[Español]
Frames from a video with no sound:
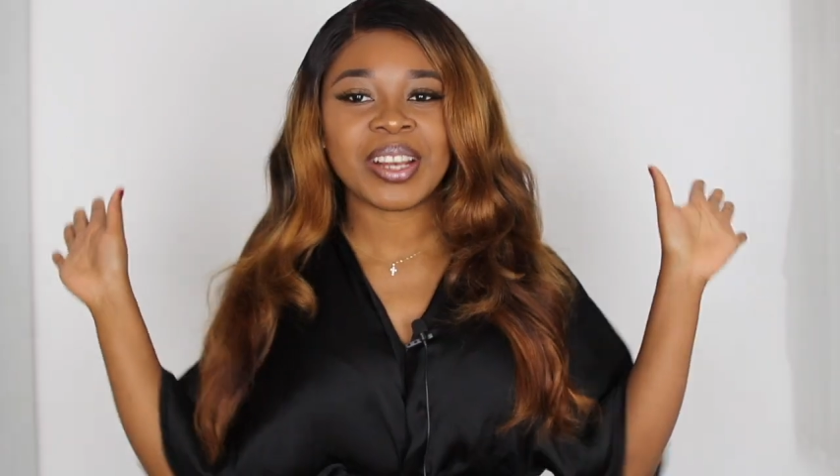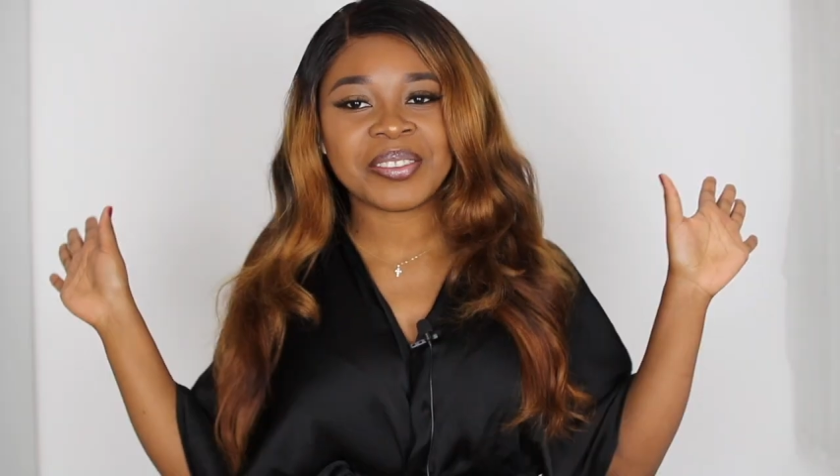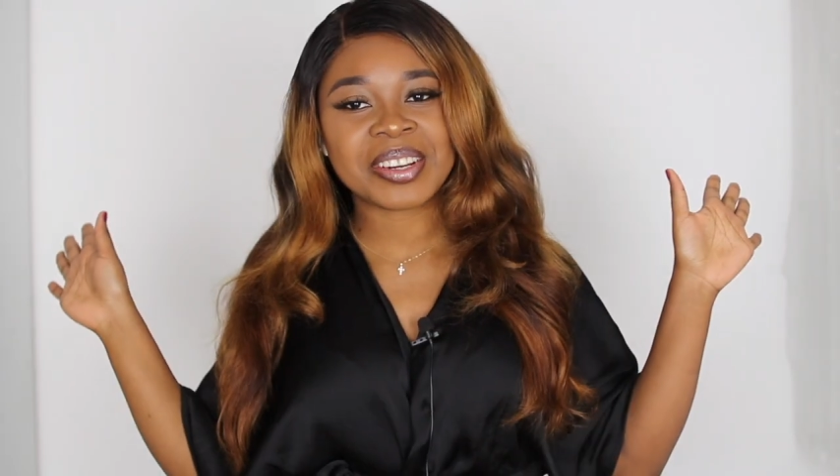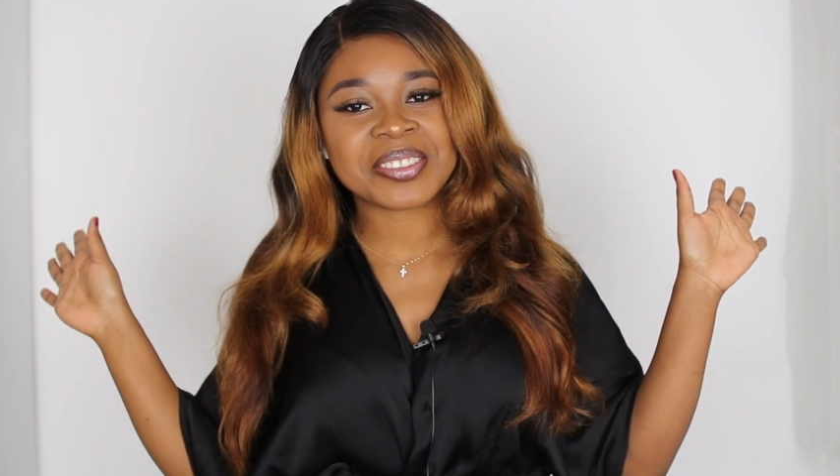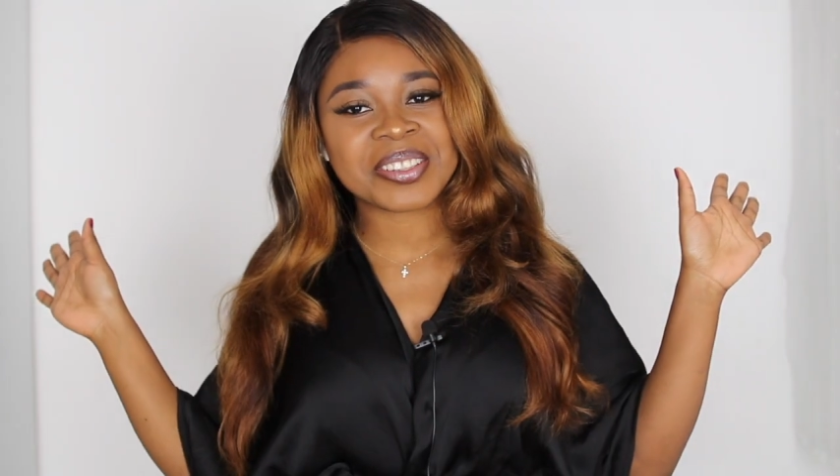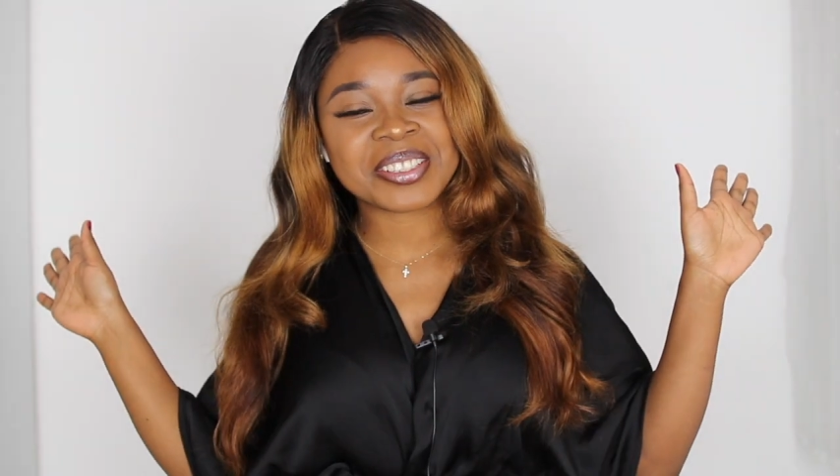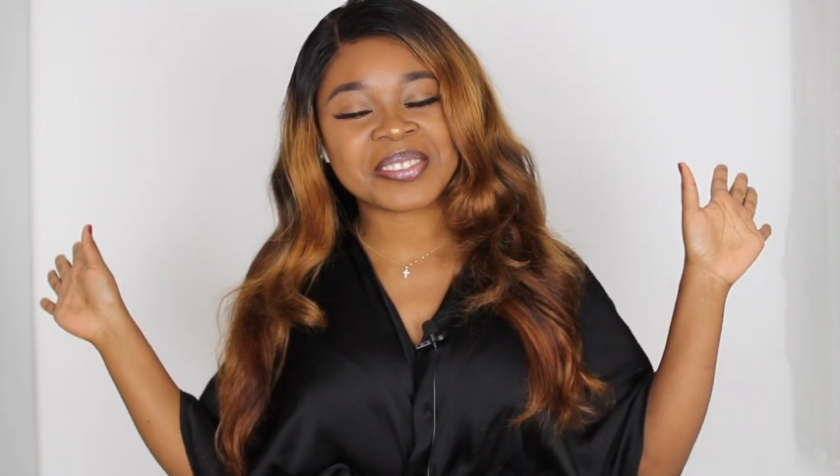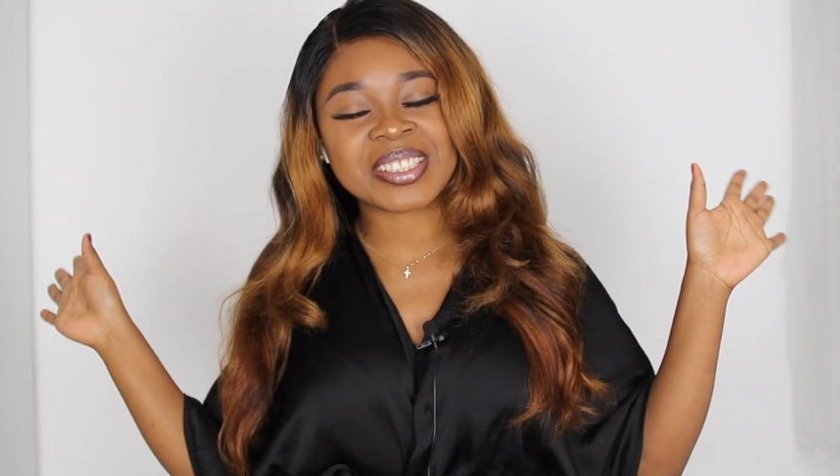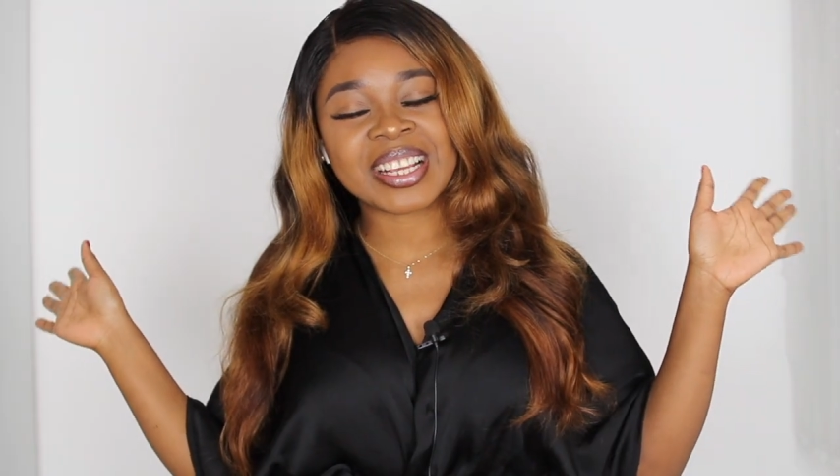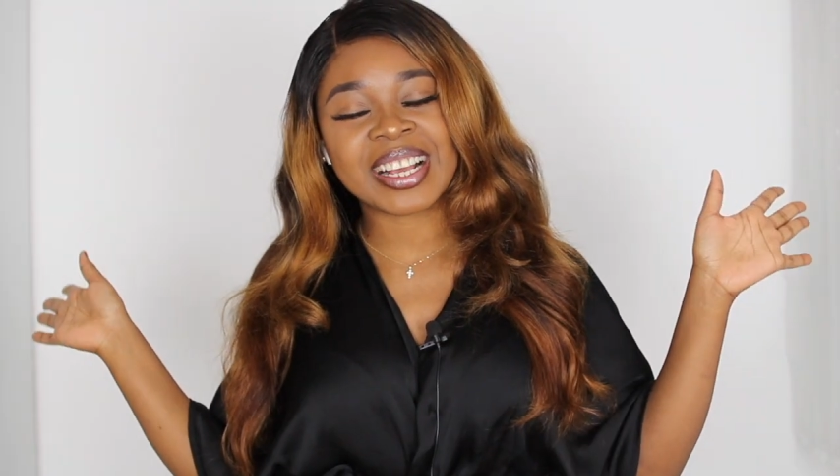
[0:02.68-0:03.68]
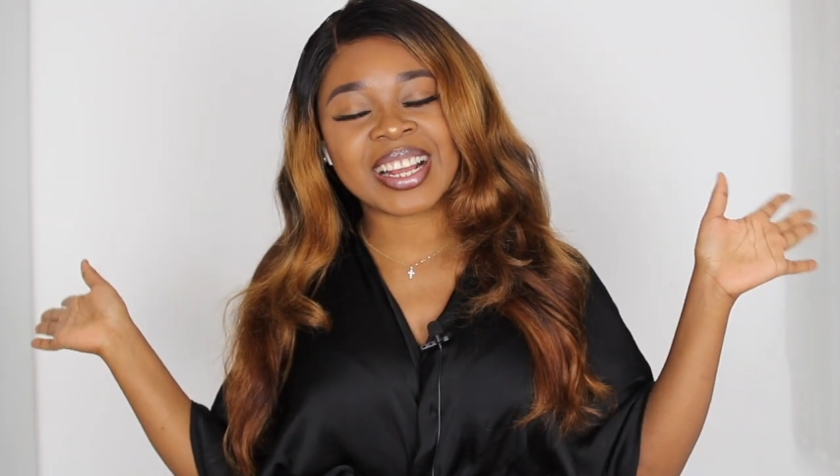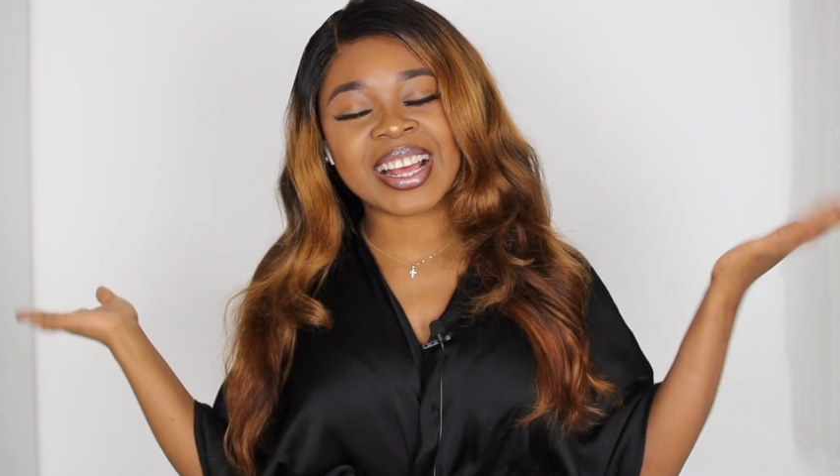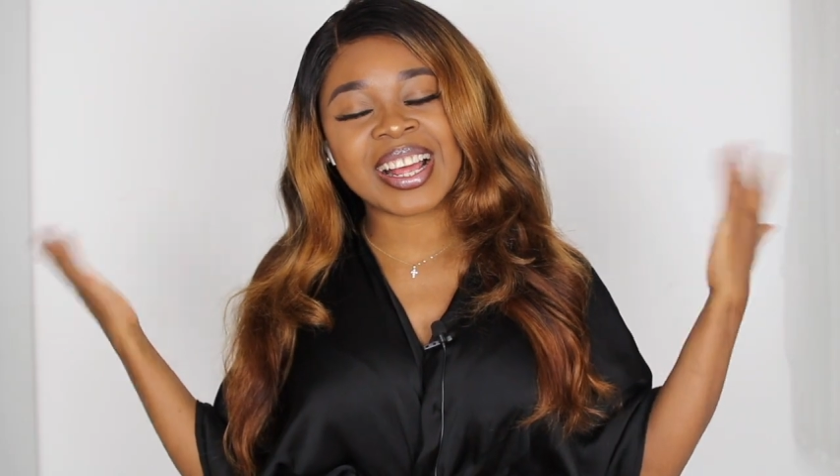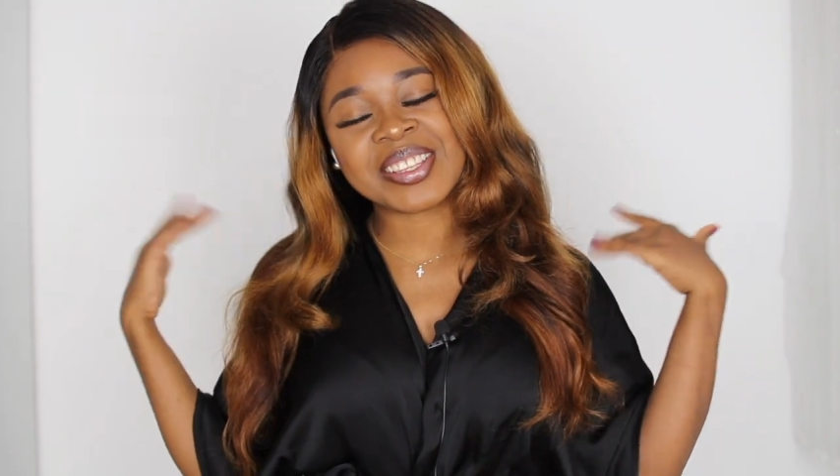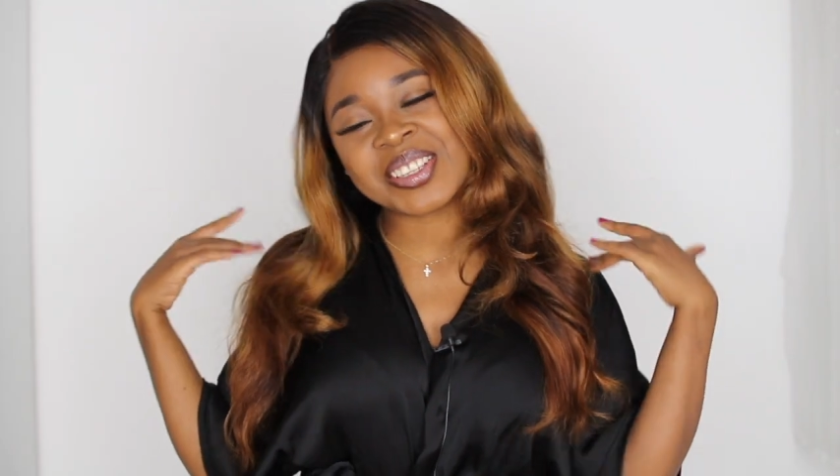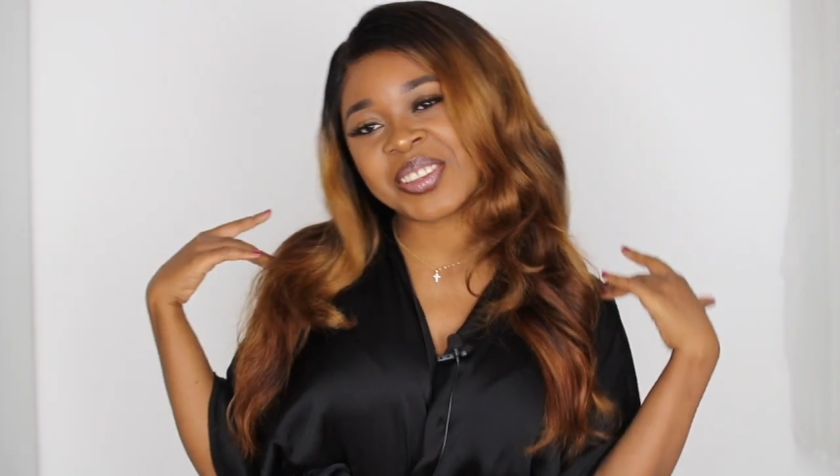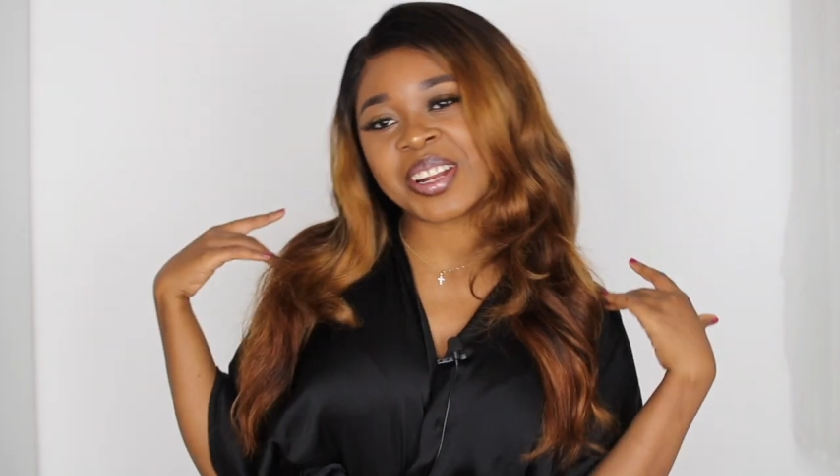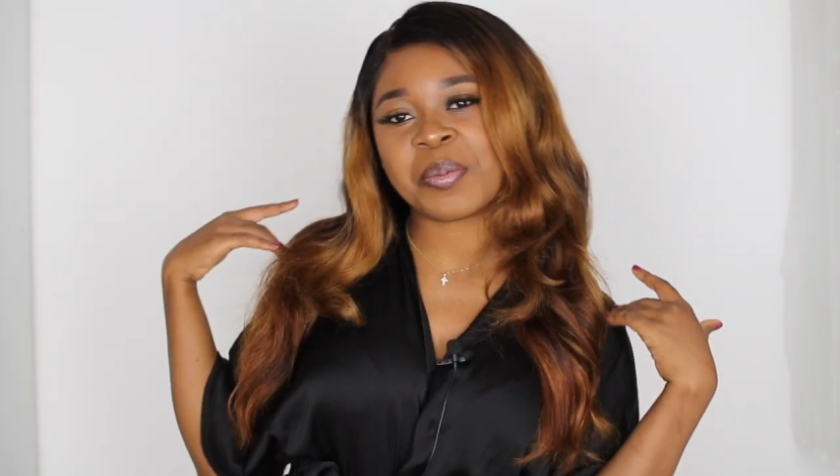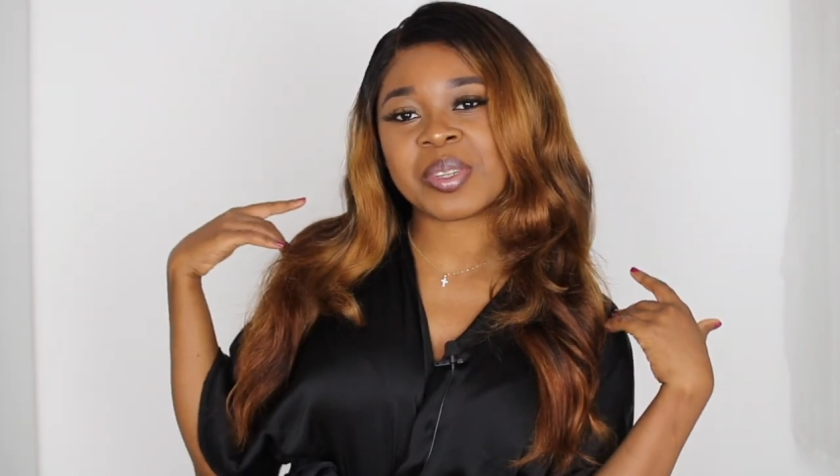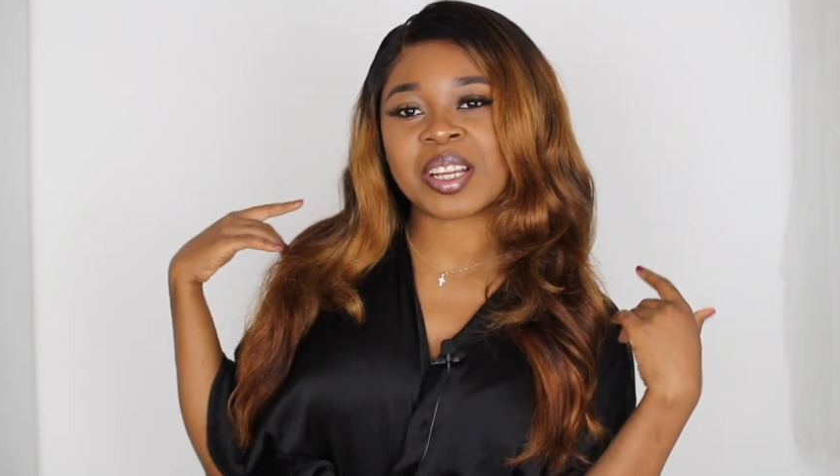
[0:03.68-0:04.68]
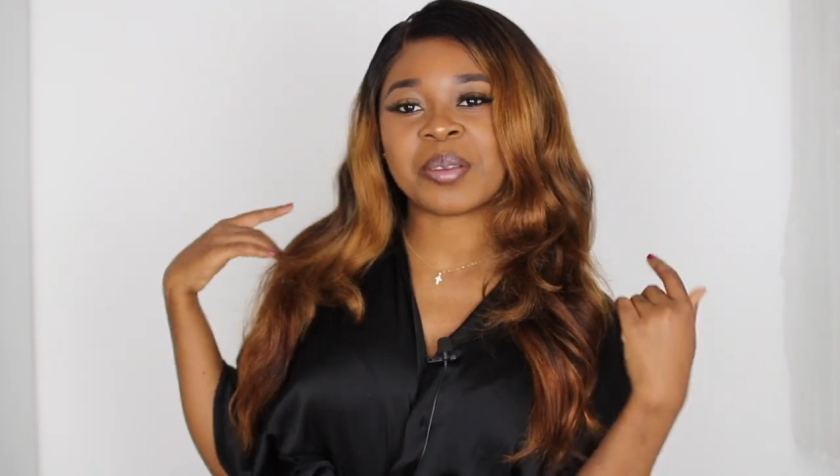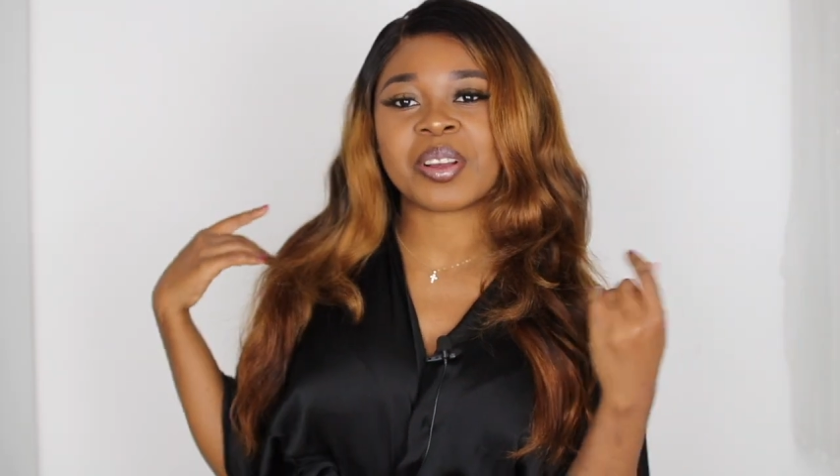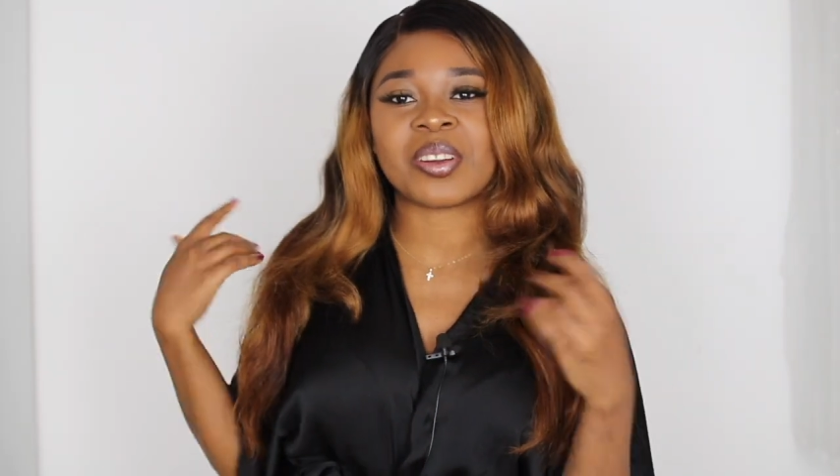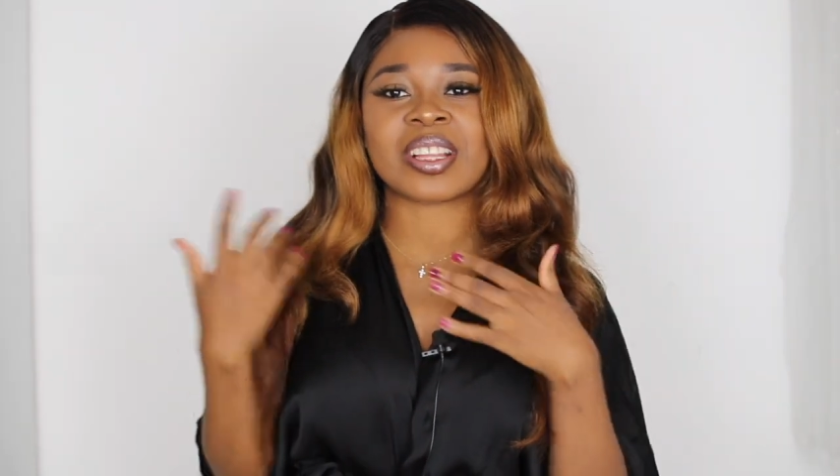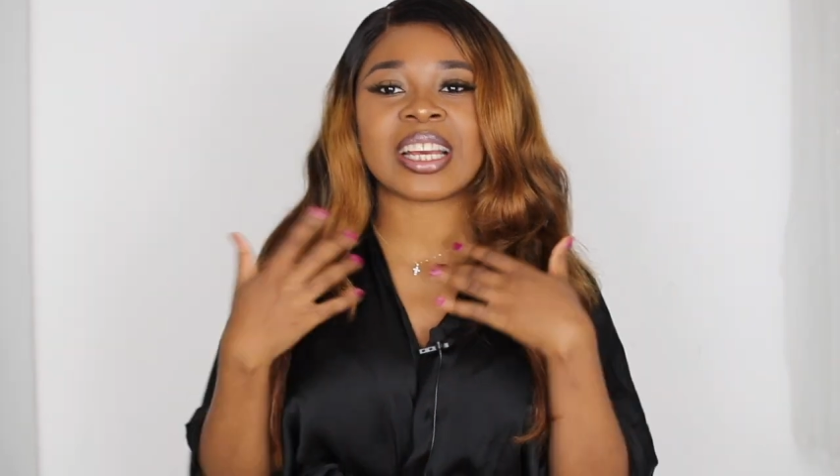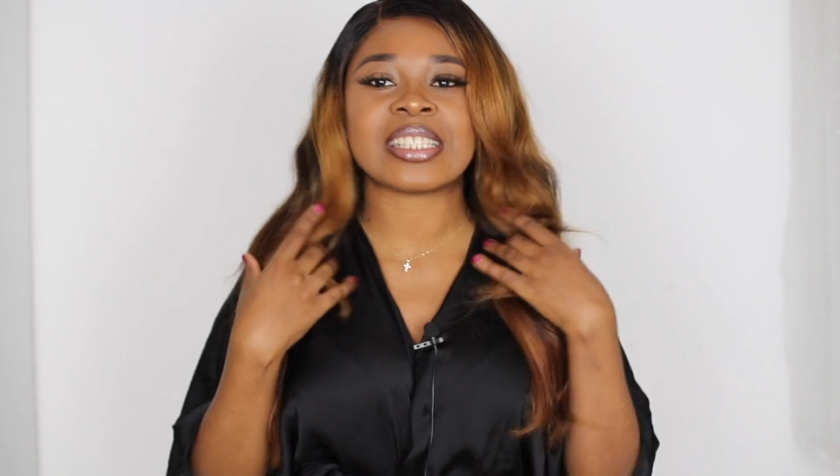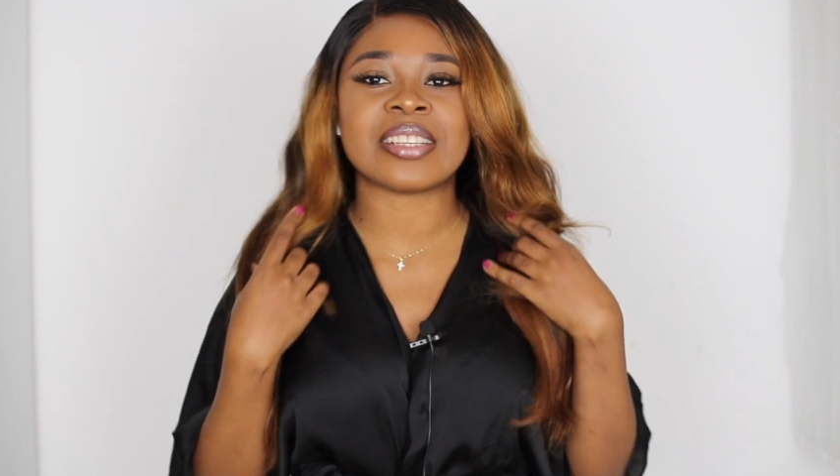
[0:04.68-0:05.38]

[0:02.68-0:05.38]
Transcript: Hola amores, bienvenidos más al canal. Yo soy Lorena, pues que no me conozcáis.